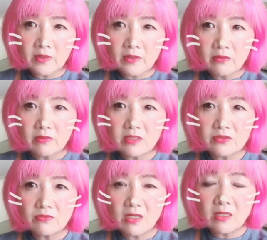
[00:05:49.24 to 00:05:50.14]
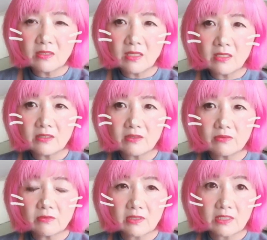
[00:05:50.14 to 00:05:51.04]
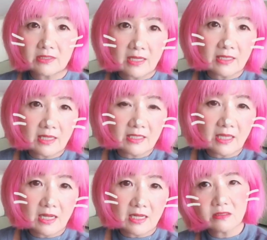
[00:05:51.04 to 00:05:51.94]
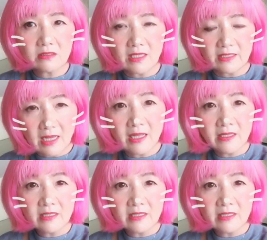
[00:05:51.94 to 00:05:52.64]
私は何て言うのかな作家だからかな